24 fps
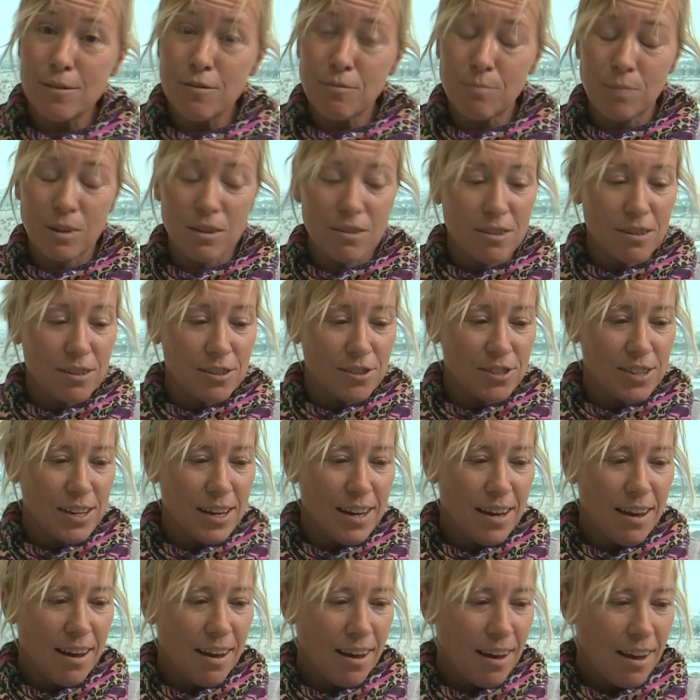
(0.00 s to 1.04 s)
نحن
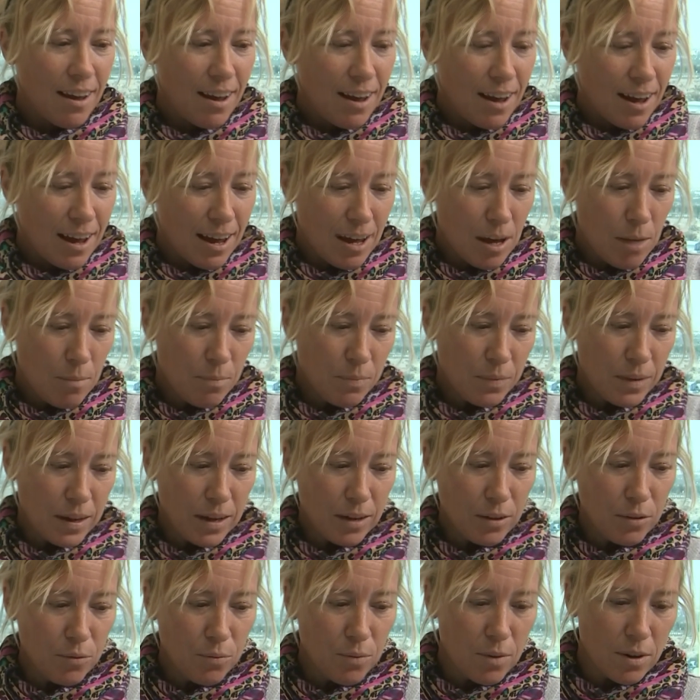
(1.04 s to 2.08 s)
معجبون جدا
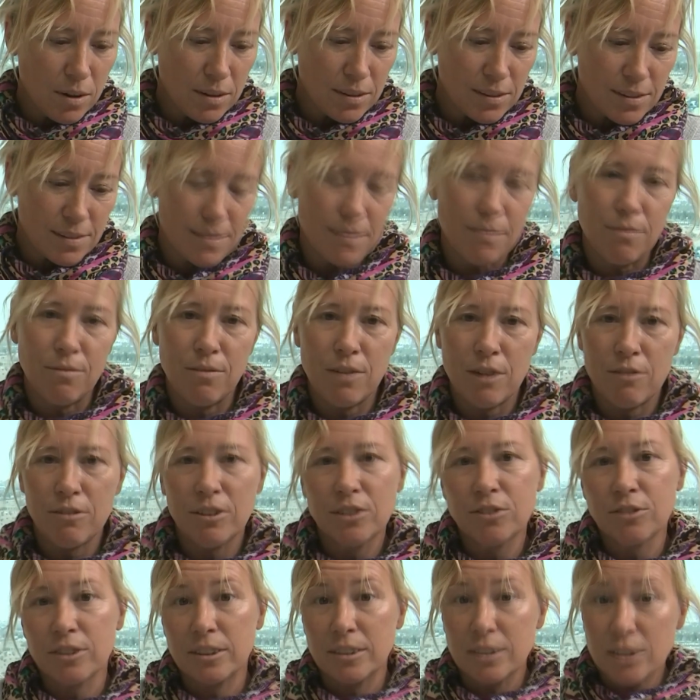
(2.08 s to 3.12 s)
بالتقنيات المتوفره في
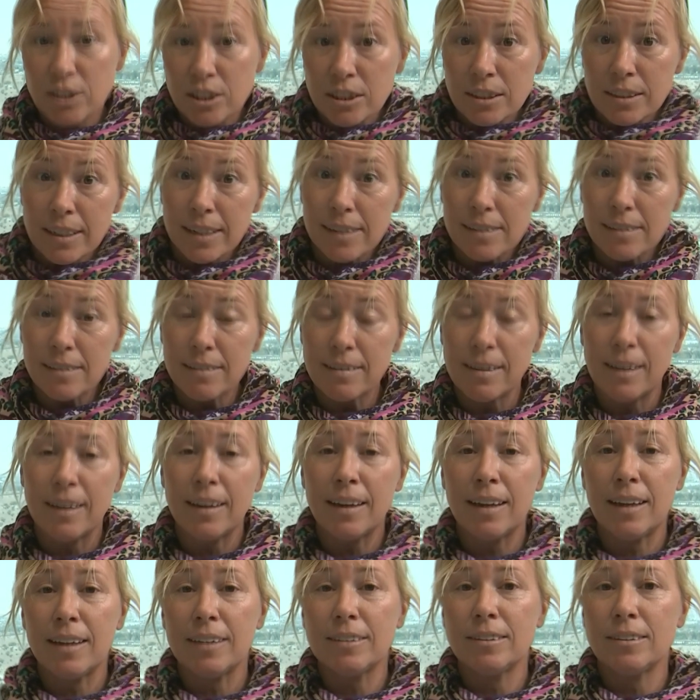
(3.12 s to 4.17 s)
قناه الوسطى
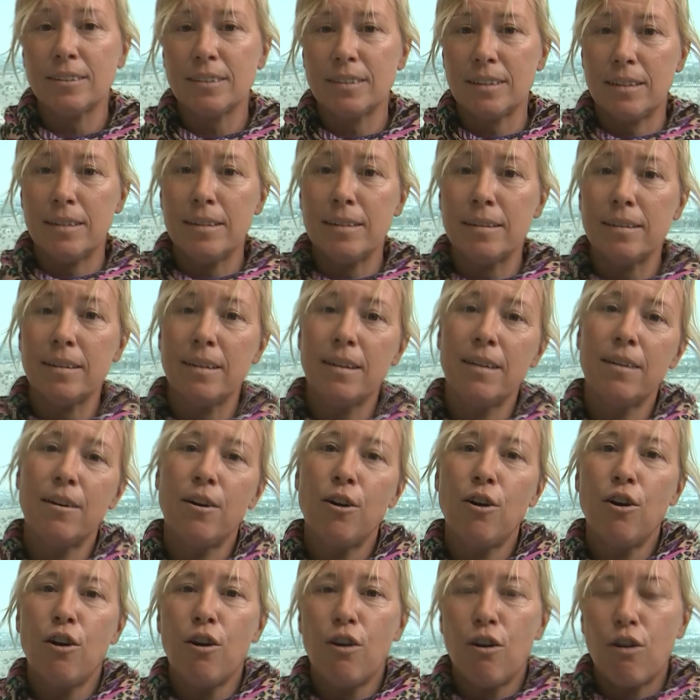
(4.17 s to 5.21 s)
وكان من الرائع
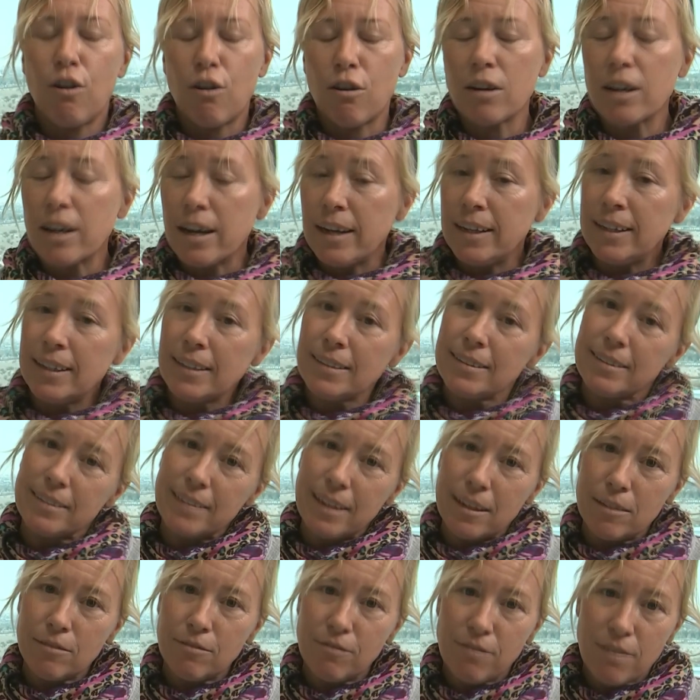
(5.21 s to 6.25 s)
ان نقوم
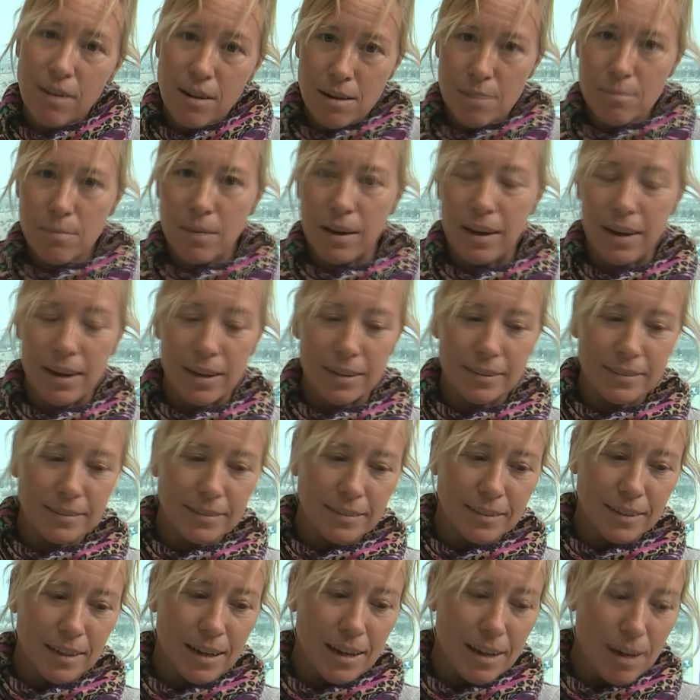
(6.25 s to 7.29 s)
بهذه الزياره
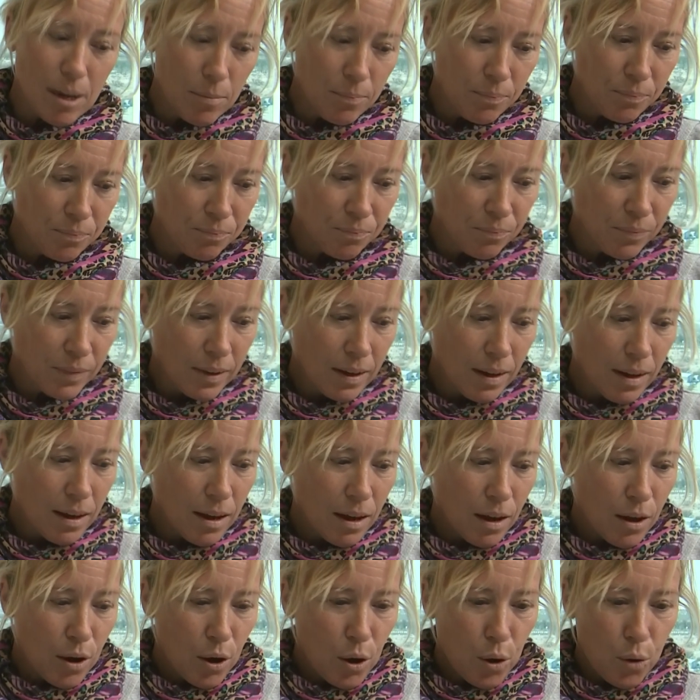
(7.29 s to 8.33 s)
ونحن نسعى
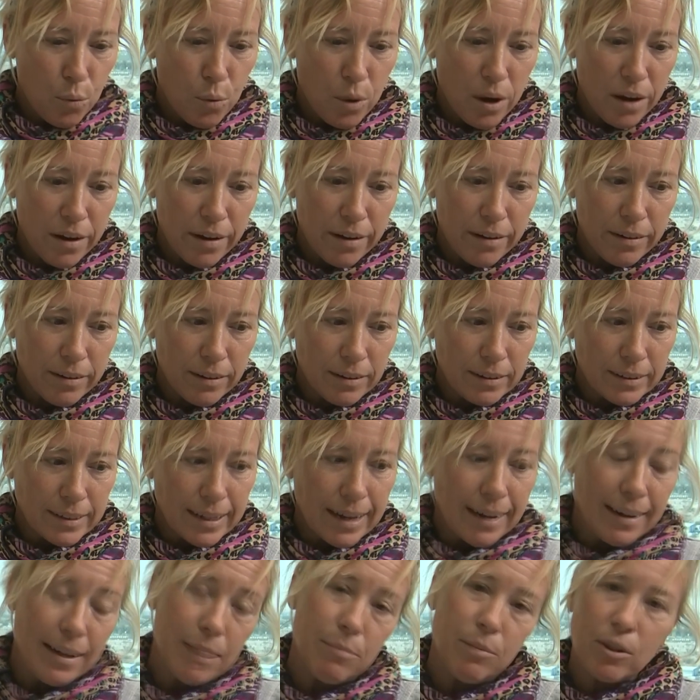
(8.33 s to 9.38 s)
لانتاج فيلم
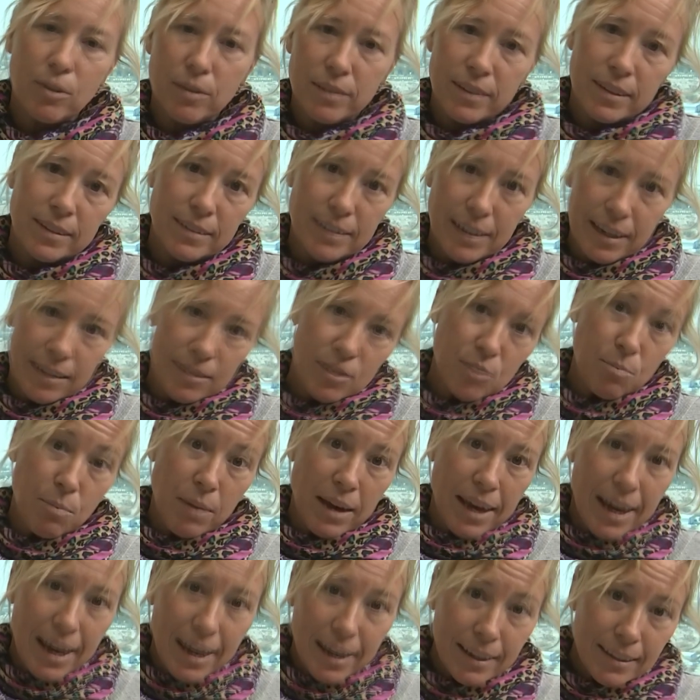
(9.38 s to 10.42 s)
يوثق نهضه
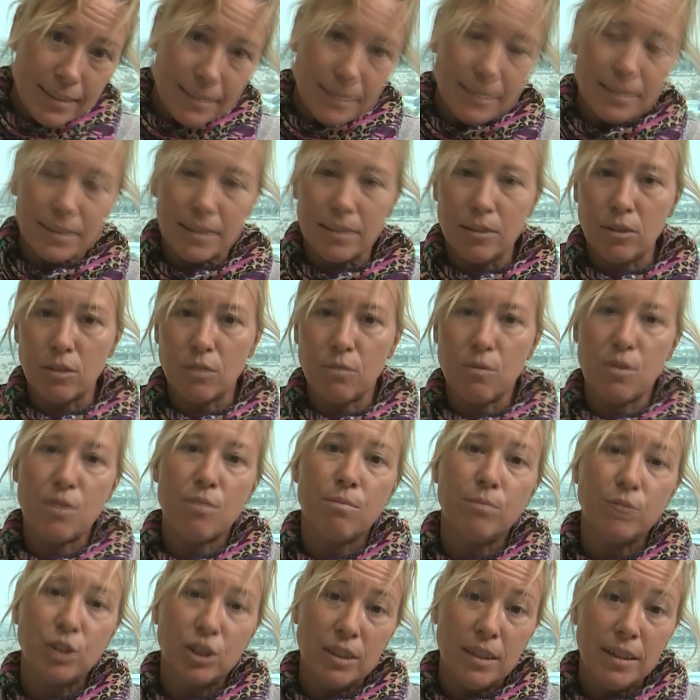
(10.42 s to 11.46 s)
دوله الامارات
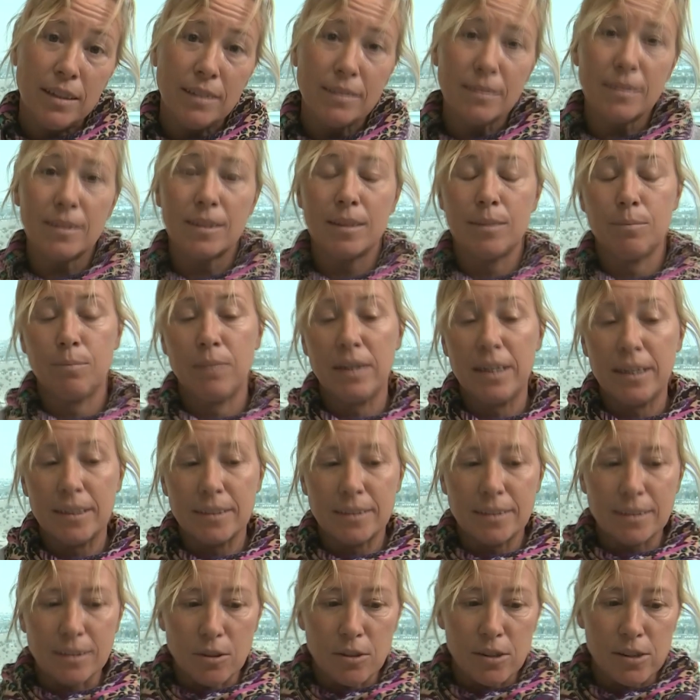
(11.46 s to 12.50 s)
وتزامن
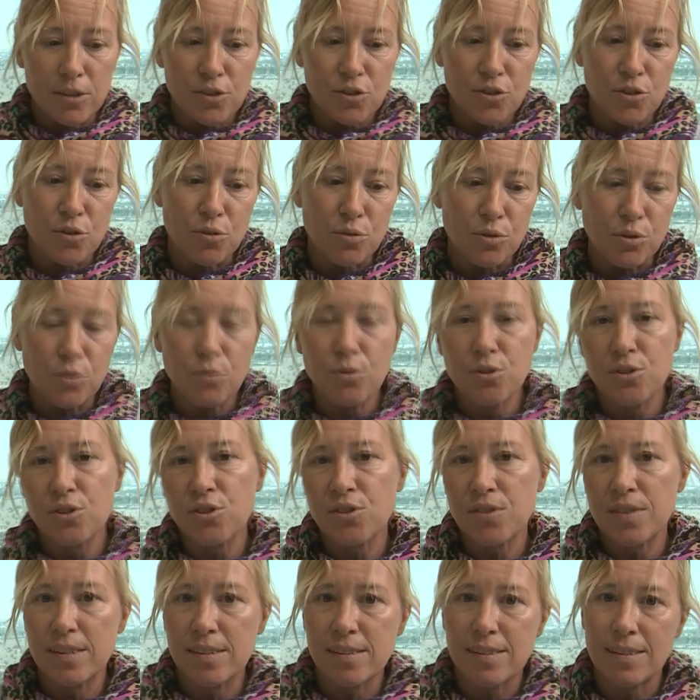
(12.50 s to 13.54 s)
ذلك
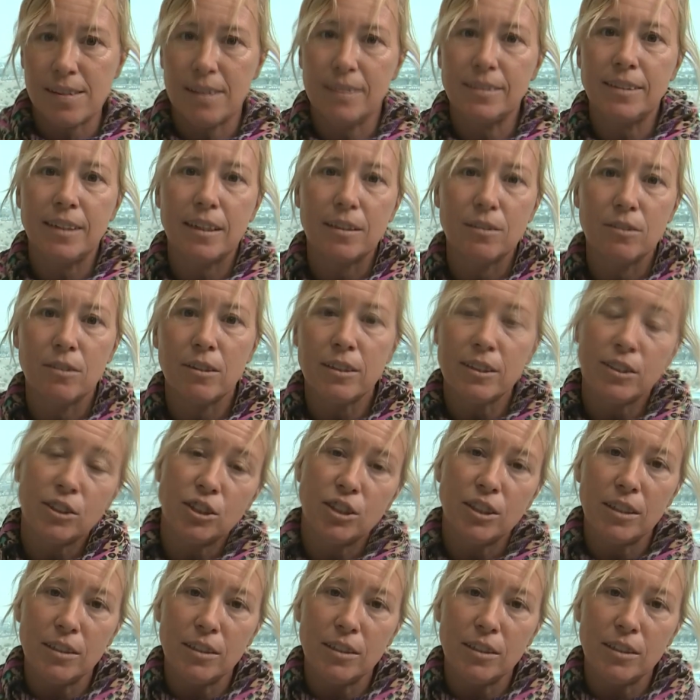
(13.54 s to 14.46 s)
مع مرور خمسين